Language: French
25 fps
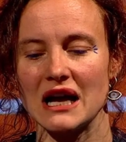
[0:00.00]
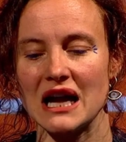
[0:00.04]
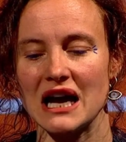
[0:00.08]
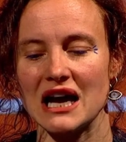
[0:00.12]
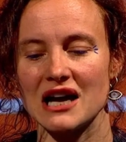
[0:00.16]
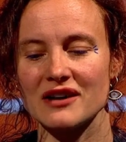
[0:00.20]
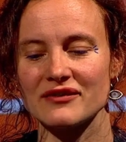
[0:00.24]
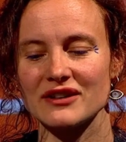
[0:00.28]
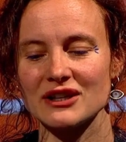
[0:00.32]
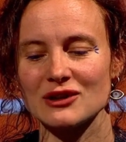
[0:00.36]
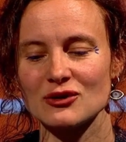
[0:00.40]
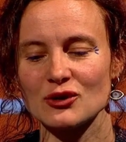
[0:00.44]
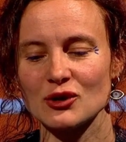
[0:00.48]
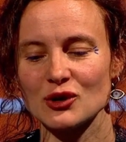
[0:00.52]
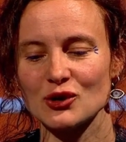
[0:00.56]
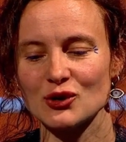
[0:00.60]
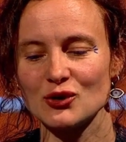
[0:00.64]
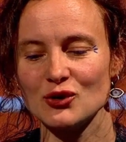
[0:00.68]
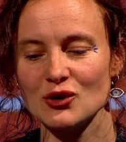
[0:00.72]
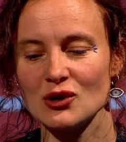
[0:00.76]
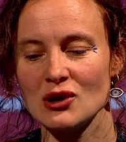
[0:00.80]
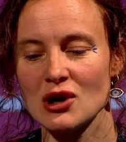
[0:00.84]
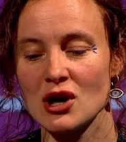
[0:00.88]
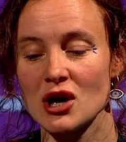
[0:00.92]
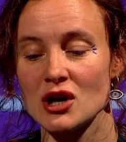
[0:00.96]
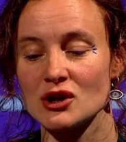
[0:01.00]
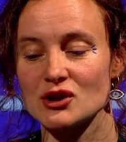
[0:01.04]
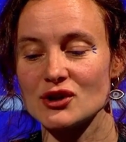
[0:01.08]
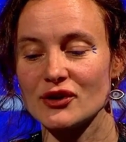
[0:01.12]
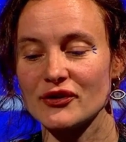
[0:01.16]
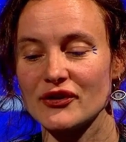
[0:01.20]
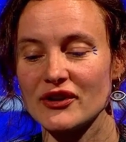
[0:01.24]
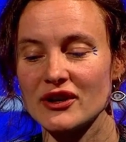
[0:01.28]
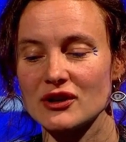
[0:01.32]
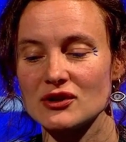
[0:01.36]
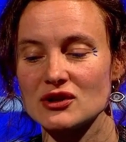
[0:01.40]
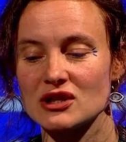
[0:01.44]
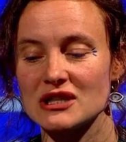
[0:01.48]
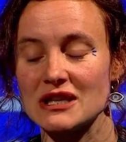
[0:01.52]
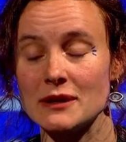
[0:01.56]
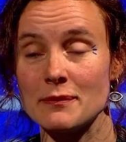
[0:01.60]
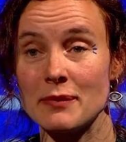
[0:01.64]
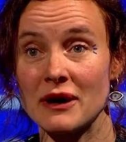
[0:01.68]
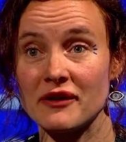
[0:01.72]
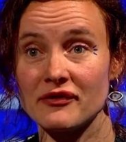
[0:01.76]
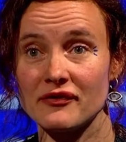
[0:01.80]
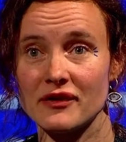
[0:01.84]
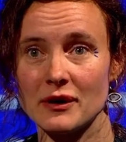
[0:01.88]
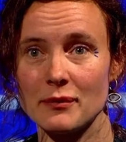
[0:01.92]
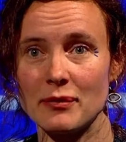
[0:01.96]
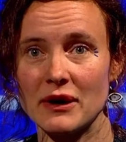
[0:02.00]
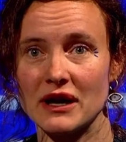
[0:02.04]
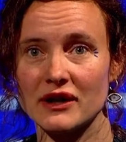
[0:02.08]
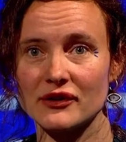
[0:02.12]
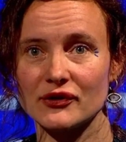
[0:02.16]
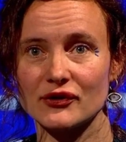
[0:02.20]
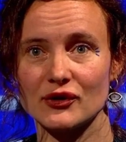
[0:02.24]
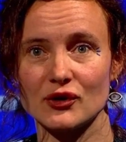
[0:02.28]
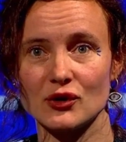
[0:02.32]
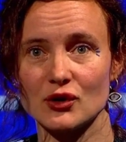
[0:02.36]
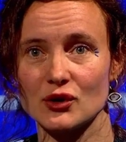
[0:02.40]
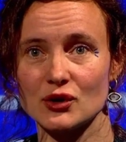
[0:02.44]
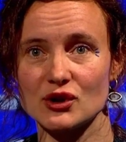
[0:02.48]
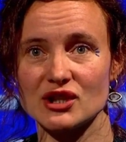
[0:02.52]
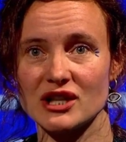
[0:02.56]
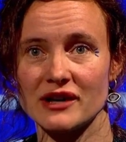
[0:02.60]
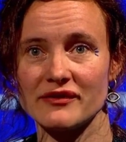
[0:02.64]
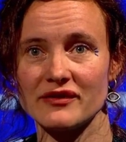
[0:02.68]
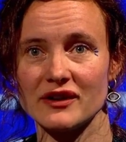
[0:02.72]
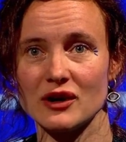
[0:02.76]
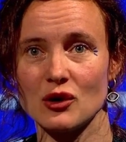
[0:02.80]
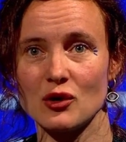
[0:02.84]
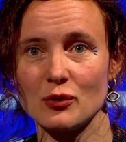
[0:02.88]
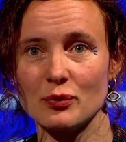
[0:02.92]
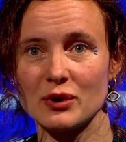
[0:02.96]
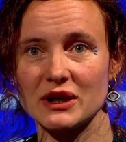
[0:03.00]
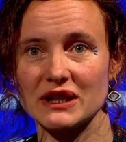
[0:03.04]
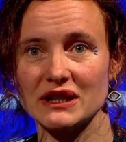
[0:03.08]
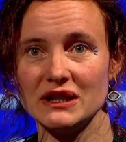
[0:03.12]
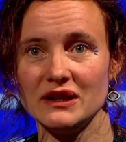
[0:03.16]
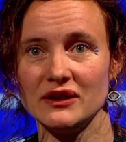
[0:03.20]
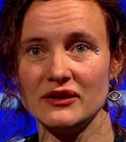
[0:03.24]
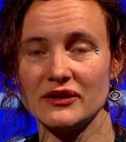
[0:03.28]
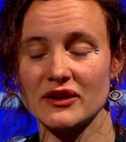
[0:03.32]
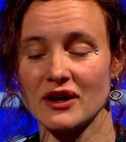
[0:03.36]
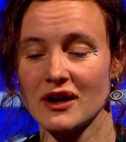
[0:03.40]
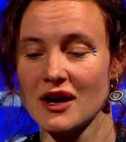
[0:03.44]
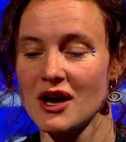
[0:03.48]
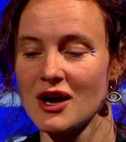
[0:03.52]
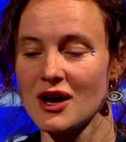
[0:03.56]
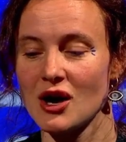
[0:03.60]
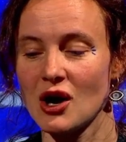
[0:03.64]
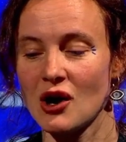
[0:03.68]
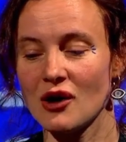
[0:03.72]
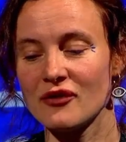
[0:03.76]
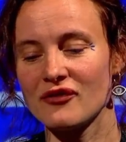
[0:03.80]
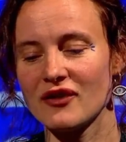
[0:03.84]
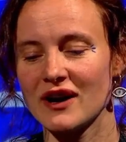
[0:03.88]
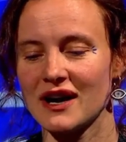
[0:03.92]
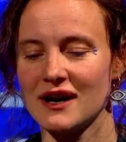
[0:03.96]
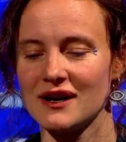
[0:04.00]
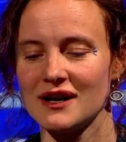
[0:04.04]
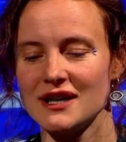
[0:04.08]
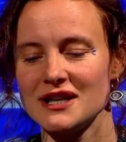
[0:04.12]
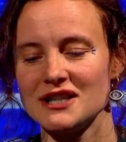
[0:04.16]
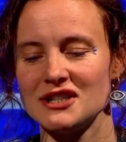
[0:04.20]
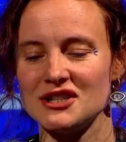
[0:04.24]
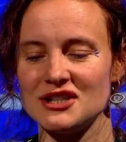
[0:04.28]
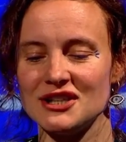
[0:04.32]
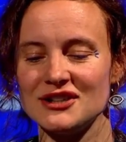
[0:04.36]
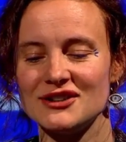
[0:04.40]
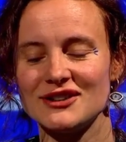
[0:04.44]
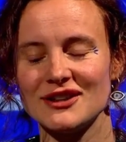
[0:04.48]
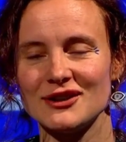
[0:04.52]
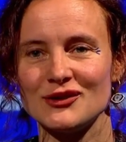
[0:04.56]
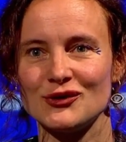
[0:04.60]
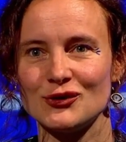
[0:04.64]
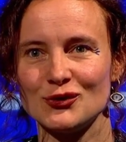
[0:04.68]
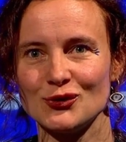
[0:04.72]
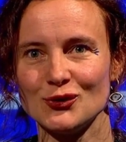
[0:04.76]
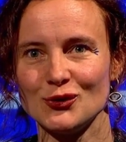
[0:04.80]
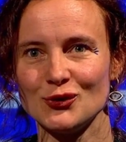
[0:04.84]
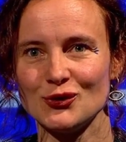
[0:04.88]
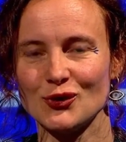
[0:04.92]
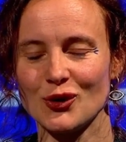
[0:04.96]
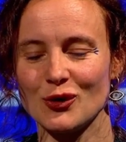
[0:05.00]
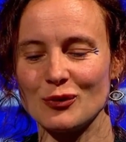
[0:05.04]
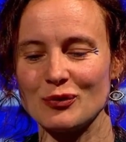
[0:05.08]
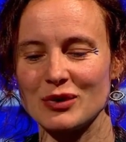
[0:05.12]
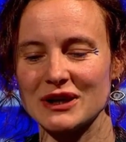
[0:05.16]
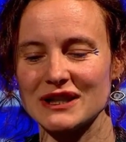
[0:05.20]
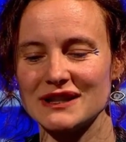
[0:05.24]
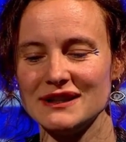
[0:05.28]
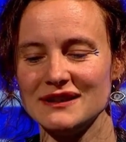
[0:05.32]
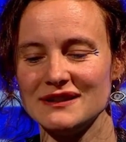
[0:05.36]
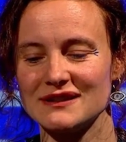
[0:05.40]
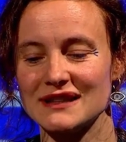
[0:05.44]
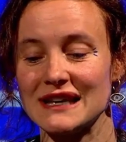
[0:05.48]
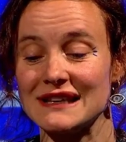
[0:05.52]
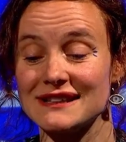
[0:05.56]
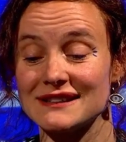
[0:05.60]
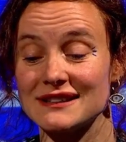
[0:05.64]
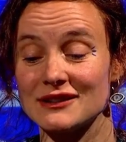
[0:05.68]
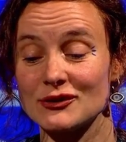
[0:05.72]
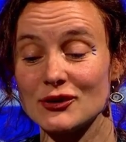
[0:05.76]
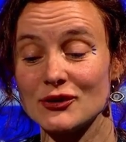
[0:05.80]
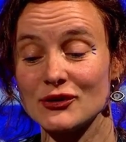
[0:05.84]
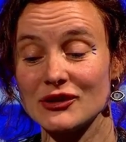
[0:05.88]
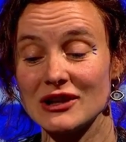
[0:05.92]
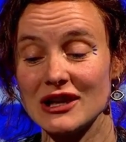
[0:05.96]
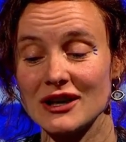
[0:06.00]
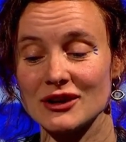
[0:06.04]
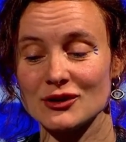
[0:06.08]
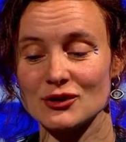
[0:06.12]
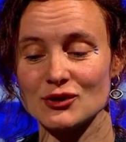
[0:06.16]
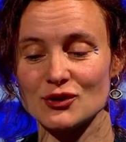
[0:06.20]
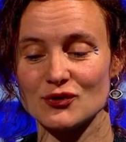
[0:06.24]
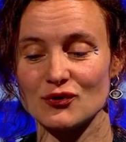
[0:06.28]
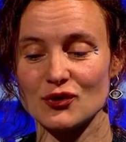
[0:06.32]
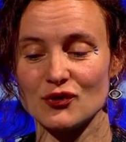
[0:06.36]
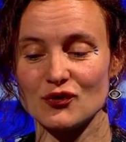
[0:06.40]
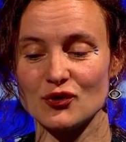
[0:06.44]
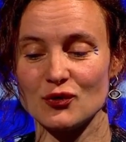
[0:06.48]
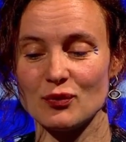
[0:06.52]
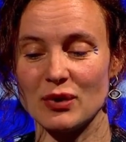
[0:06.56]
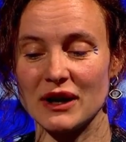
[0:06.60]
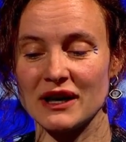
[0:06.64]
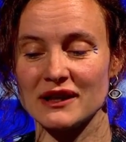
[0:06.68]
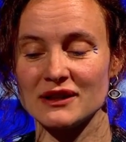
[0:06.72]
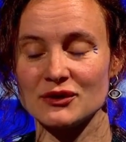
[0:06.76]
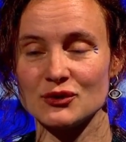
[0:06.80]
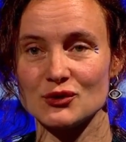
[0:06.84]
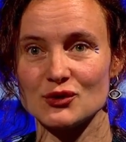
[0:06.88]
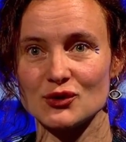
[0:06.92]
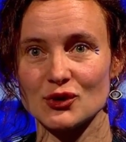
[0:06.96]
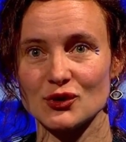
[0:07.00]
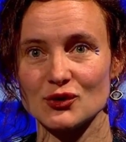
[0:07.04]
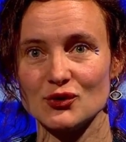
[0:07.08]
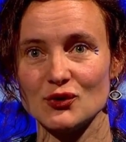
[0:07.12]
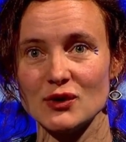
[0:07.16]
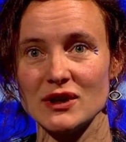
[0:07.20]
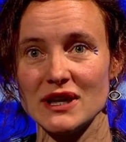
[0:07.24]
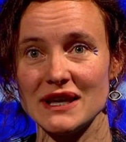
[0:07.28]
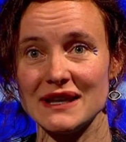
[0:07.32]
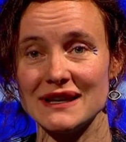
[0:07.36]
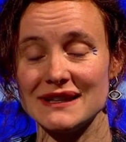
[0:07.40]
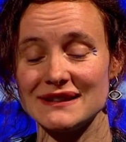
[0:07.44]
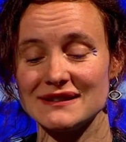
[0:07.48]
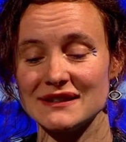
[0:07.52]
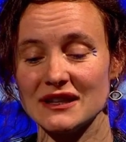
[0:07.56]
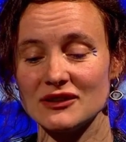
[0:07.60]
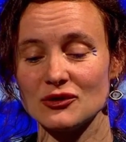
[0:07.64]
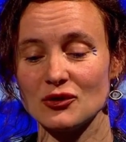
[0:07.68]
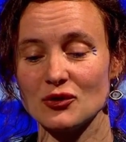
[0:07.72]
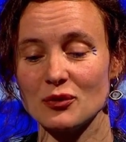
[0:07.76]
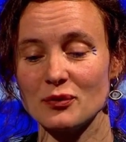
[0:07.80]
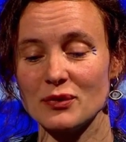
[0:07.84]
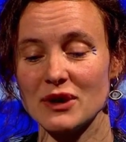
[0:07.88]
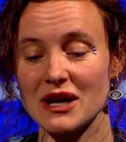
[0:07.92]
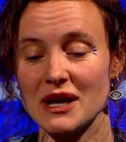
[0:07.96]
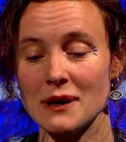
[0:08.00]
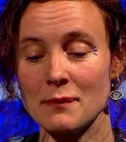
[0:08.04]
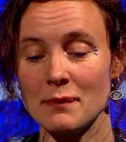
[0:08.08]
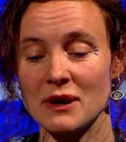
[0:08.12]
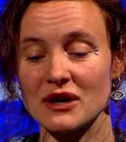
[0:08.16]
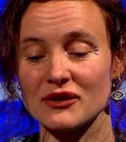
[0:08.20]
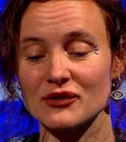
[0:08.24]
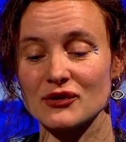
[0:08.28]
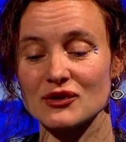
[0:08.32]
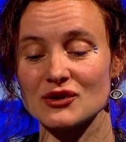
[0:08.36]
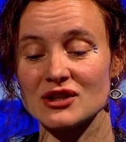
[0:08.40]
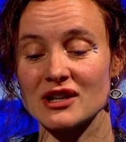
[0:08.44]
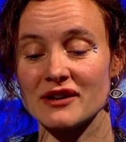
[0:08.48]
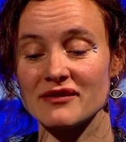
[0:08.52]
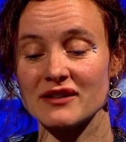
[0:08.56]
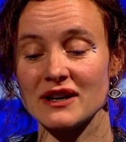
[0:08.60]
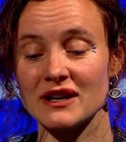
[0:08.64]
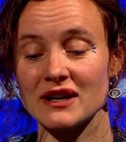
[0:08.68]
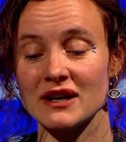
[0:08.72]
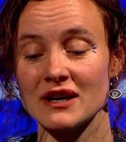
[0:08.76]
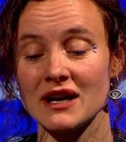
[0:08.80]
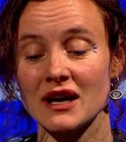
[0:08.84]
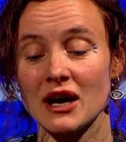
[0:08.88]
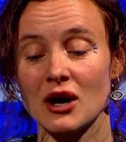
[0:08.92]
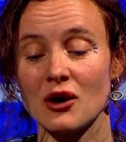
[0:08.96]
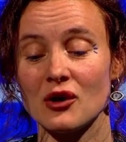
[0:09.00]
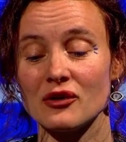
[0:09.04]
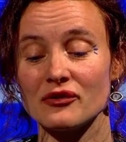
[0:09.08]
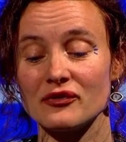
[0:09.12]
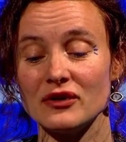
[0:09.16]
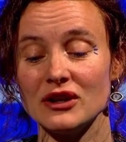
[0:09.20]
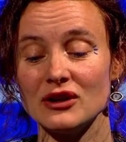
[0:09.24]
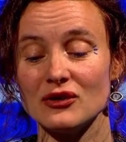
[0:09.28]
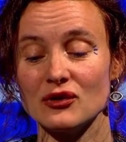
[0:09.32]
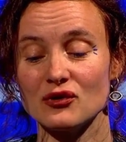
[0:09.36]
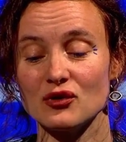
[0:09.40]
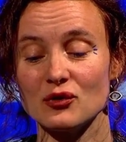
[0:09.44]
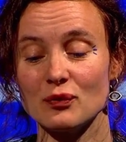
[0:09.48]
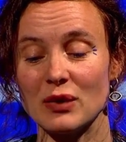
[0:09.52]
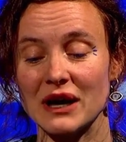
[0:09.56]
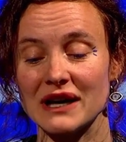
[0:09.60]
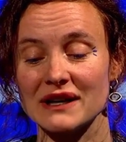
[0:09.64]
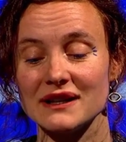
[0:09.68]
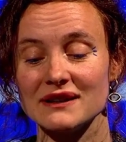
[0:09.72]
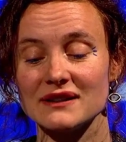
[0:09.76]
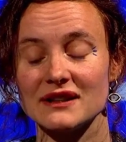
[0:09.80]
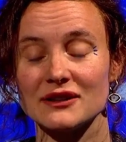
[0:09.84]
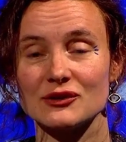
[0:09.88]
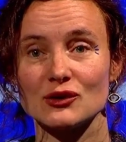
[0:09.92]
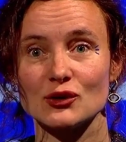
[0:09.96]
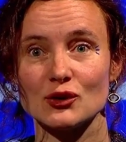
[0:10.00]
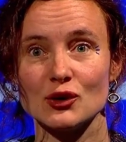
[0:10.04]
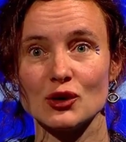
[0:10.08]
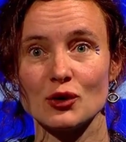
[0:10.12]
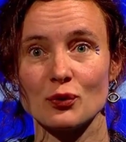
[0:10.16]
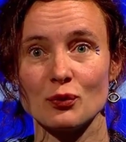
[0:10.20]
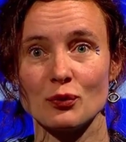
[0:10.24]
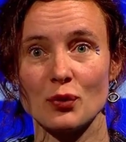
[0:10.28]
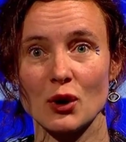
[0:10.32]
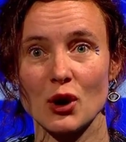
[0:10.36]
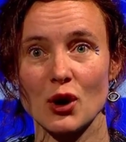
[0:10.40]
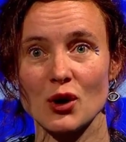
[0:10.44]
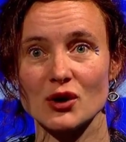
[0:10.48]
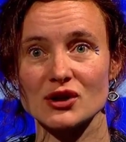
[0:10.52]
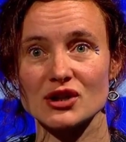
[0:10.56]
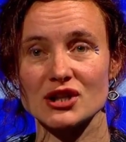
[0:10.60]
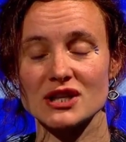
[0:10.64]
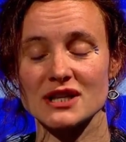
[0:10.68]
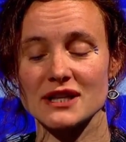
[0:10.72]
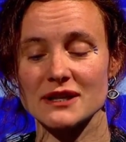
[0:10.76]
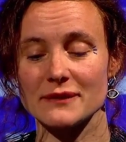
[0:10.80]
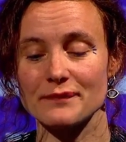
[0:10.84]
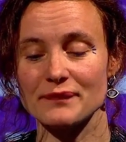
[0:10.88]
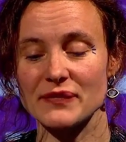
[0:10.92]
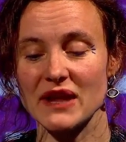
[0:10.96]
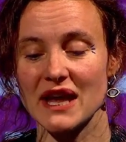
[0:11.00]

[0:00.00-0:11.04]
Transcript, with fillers: Avec le recul, je sais que je ne l'ai pas fait parce que j'avais emprise. Enfin, j'étais sous emprise. C'est de cela que je veux vous parler aujourd'hui et ça tombe bien parce que j'avais envie de vous parler d'un truc branché.